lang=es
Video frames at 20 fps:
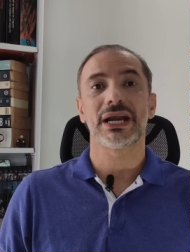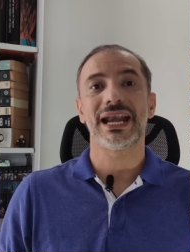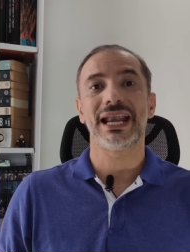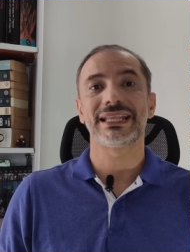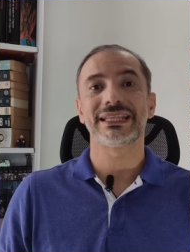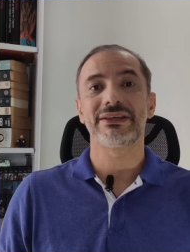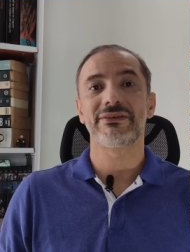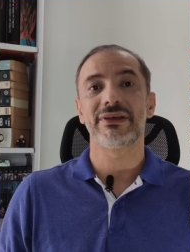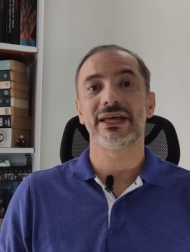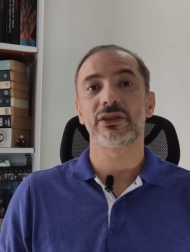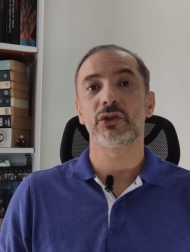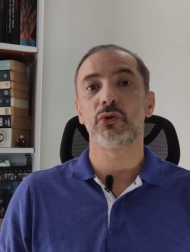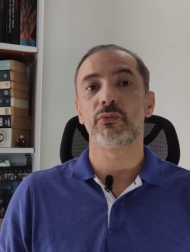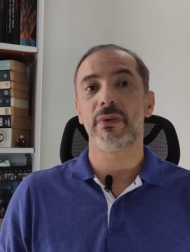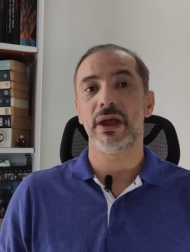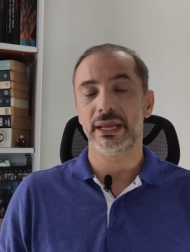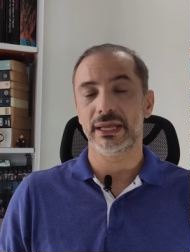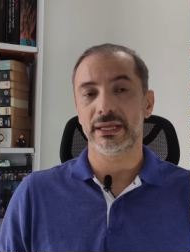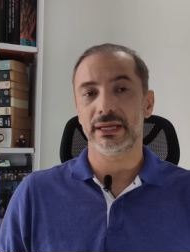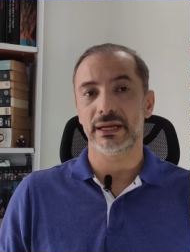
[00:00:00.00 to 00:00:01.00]
relatividad
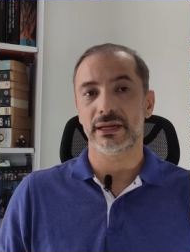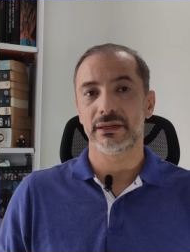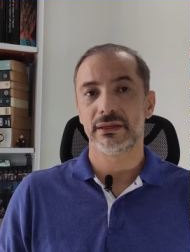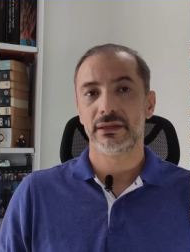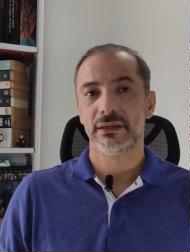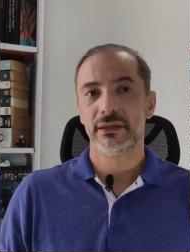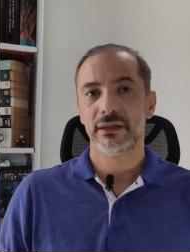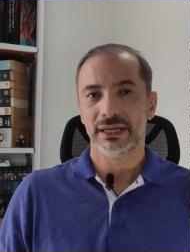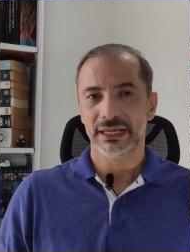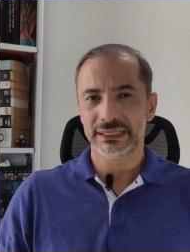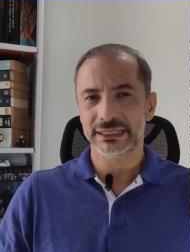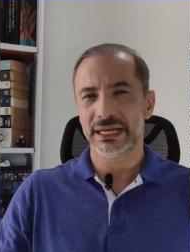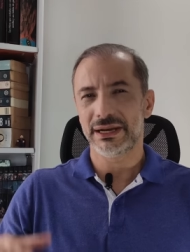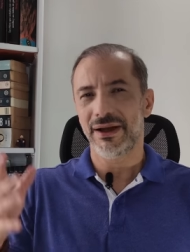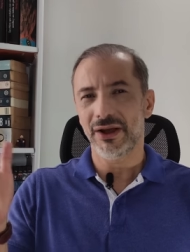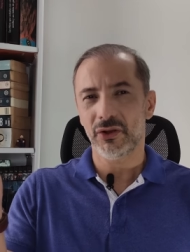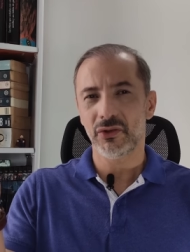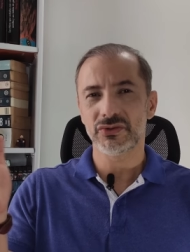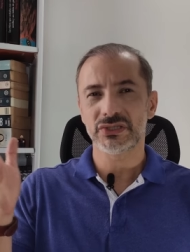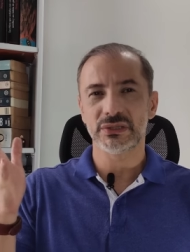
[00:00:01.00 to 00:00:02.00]
numérica, que
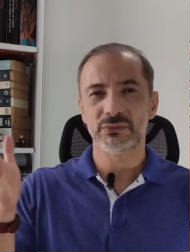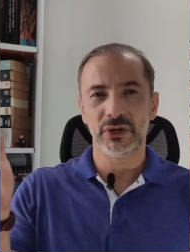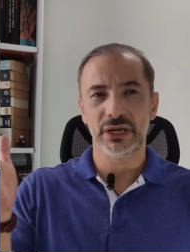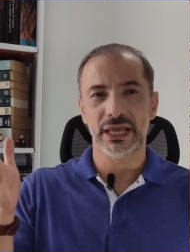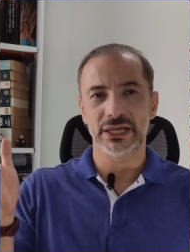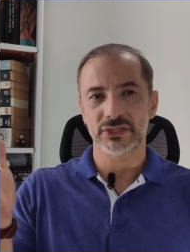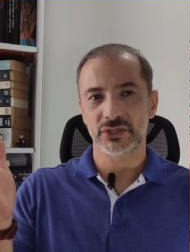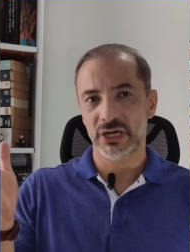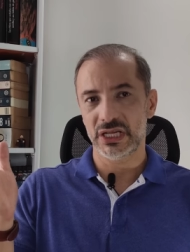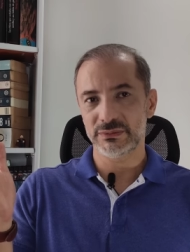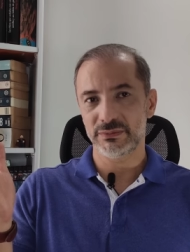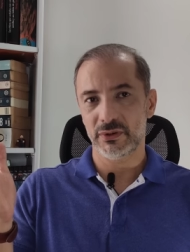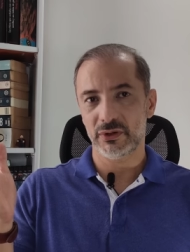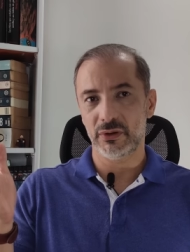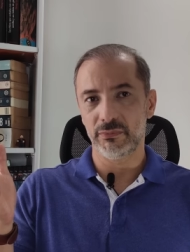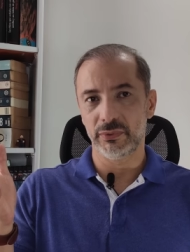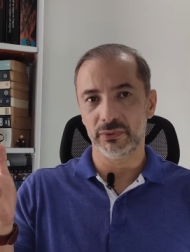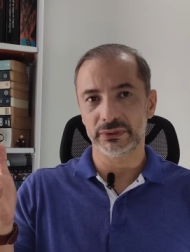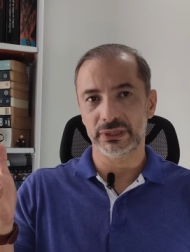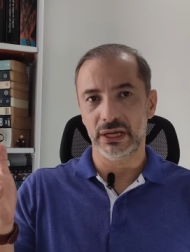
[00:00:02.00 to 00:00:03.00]
trabaja con simulaciones por
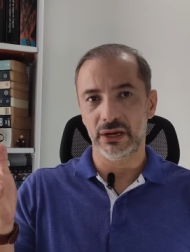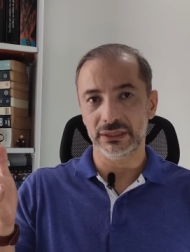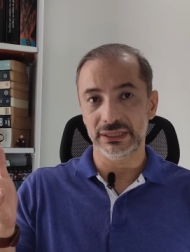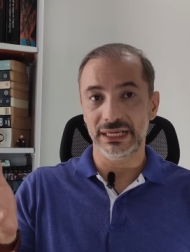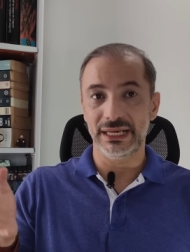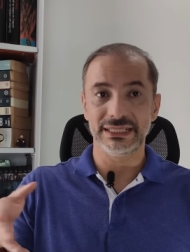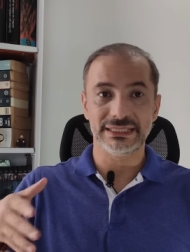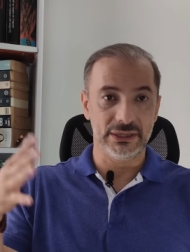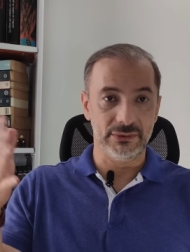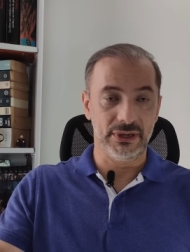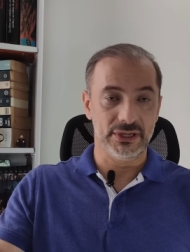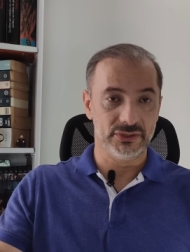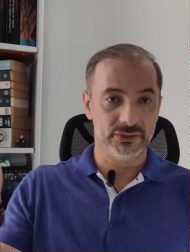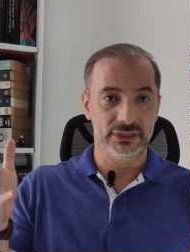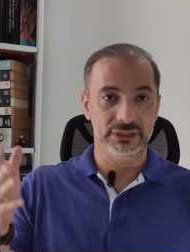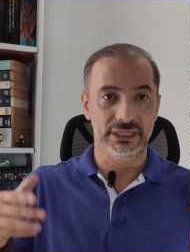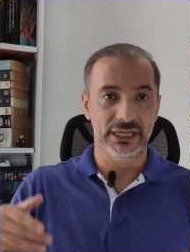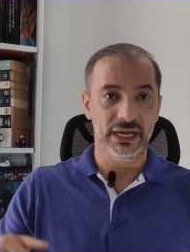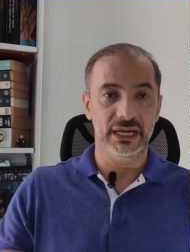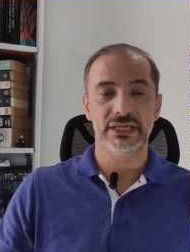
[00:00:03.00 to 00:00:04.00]
computador de las
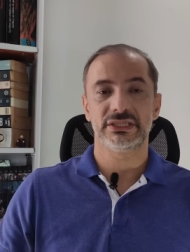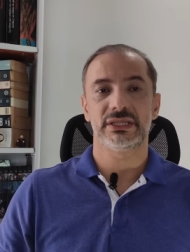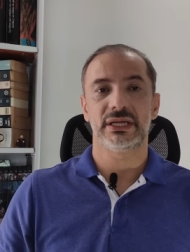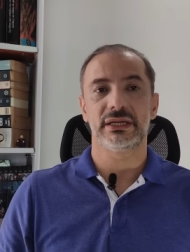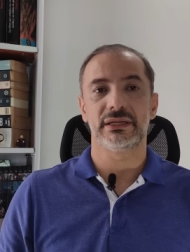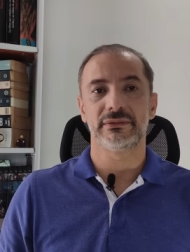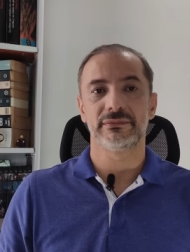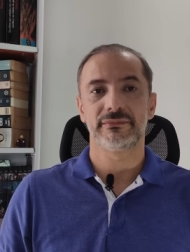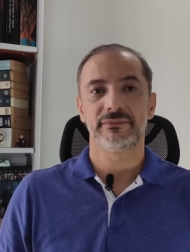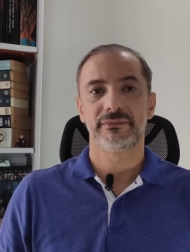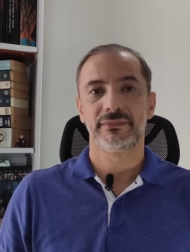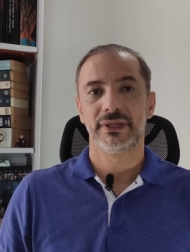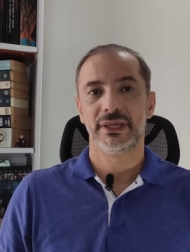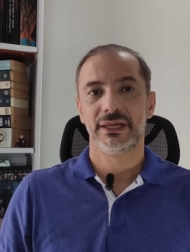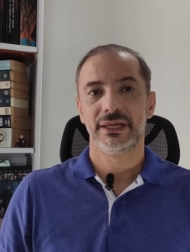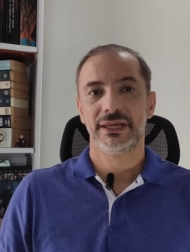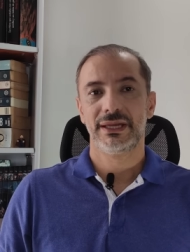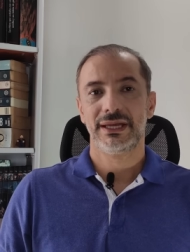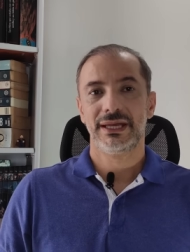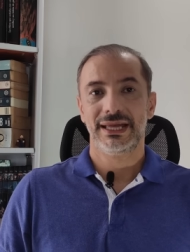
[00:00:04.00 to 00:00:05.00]
ecuaciones de Einstein.
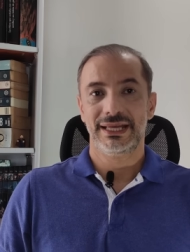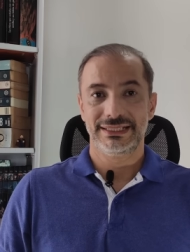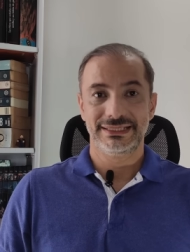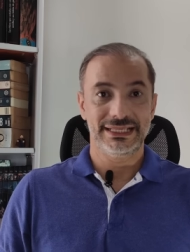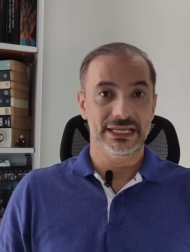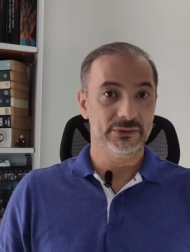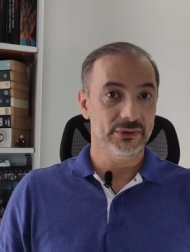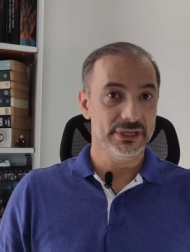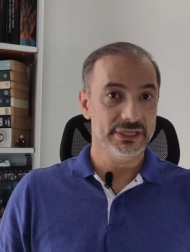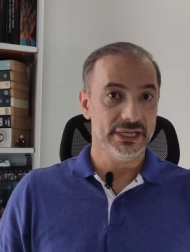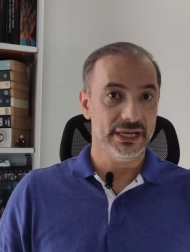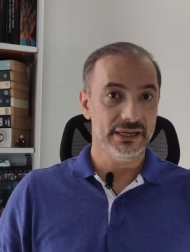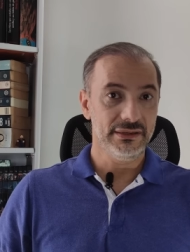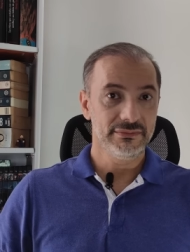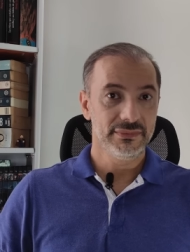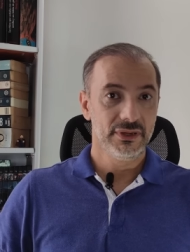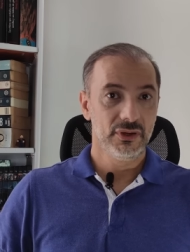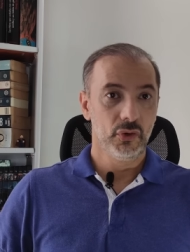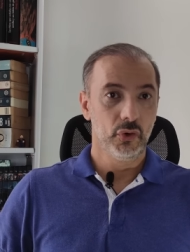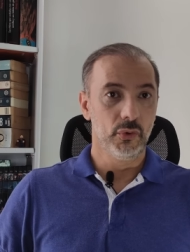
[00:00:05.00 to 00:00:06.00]
Estando allá,
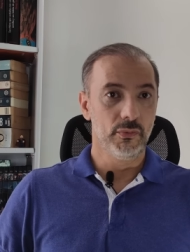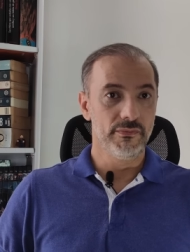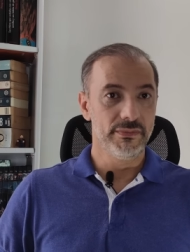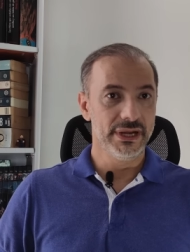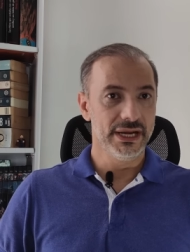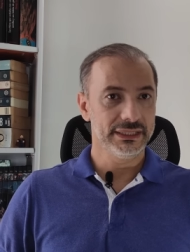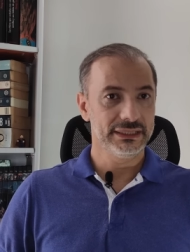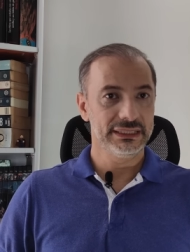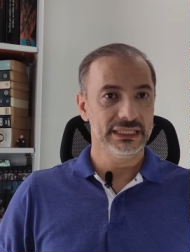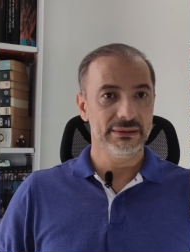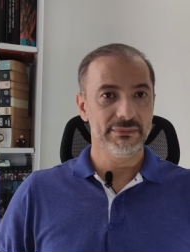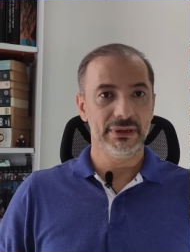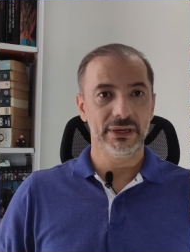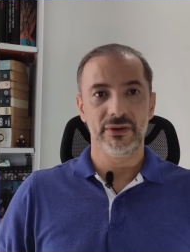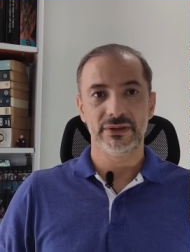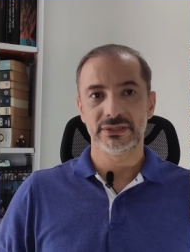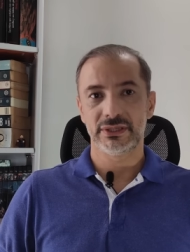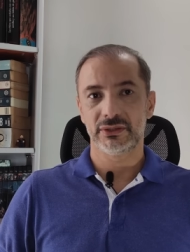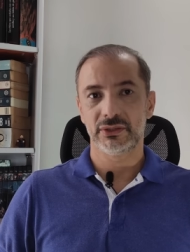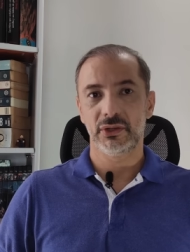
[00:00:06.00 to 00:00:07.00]
un viernes de
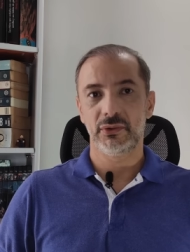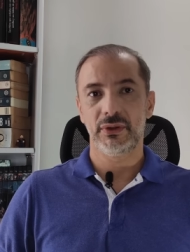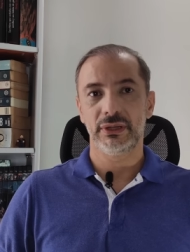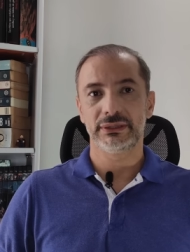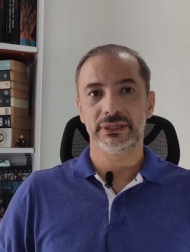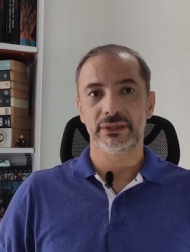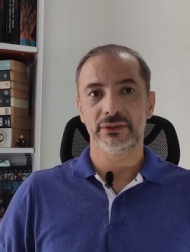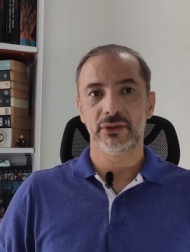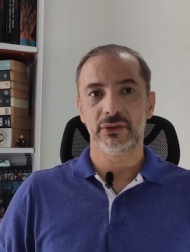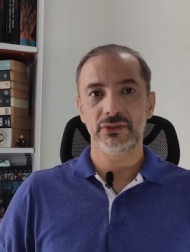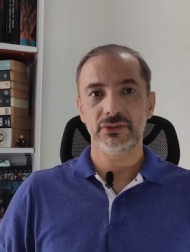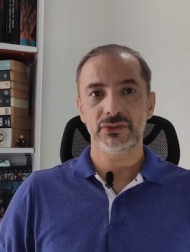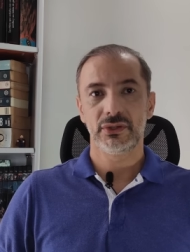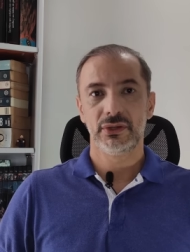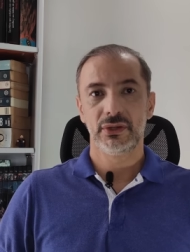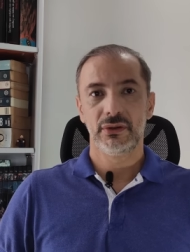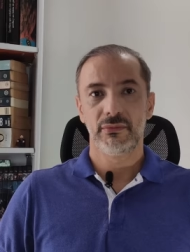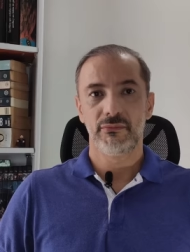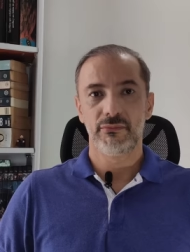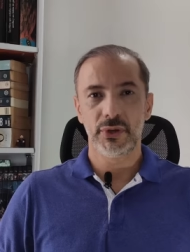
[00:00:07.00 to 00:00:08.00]
1992,
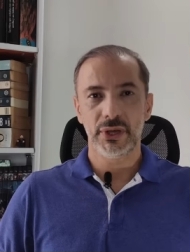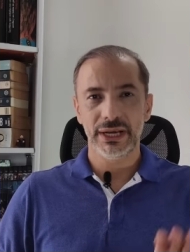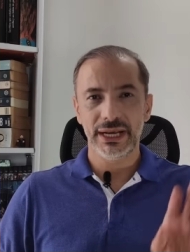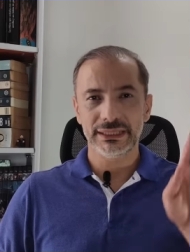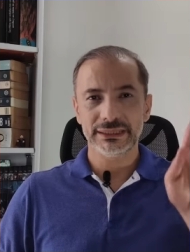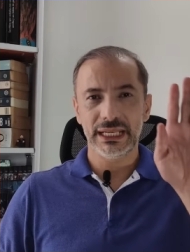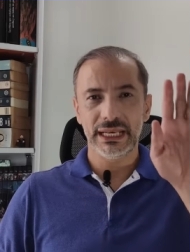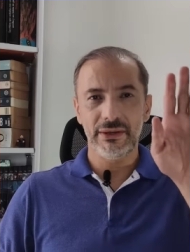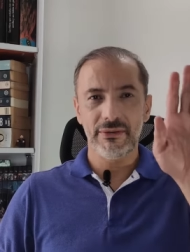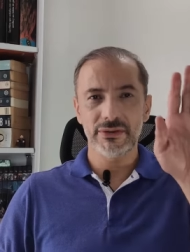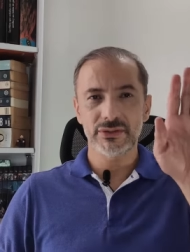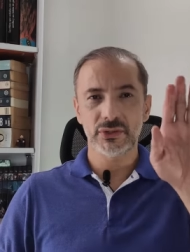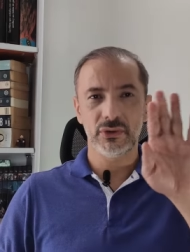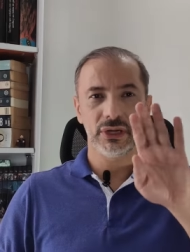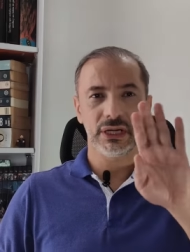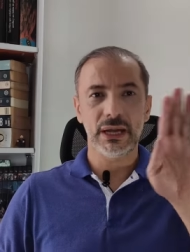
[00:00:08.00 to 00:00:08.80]
vio en la televisión un